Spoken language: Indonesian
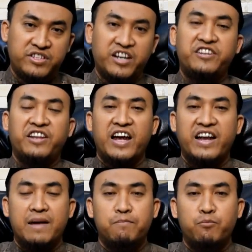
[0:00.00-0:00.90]
Jadi tidak
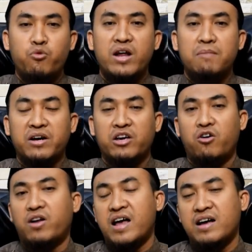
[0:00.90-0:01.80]
ada ampunan bagi
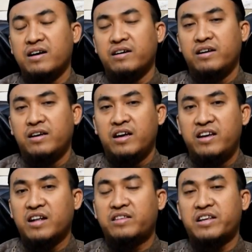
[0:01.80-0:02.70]
orang
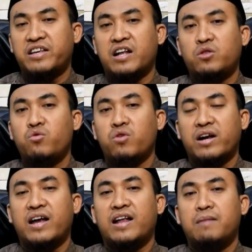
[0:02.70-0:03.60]
yang terjatuh
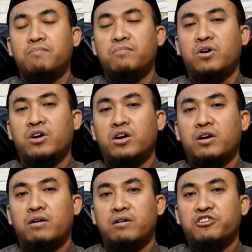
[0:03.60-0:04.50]
ke dalam
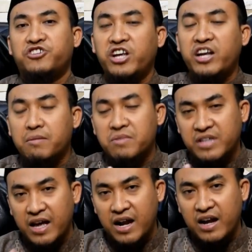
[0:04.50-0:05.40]
syirik
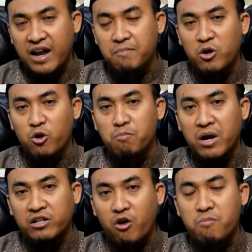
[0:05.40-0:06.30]
besar dan belum
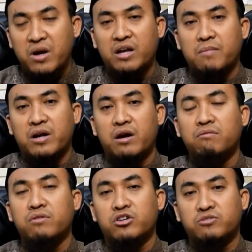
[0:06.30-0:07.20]
bertobat kepada
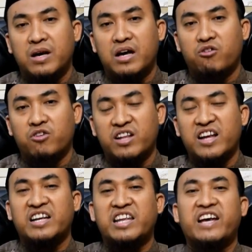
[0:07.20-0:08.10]
Allah Subhanahu wa taala
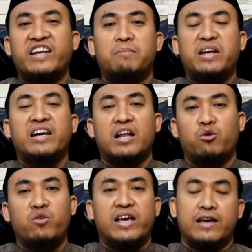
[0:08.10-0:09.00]
ketika dia meninggal
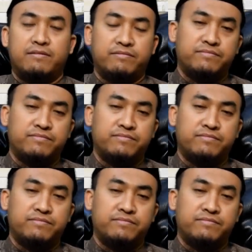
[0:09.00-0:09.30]
dunia.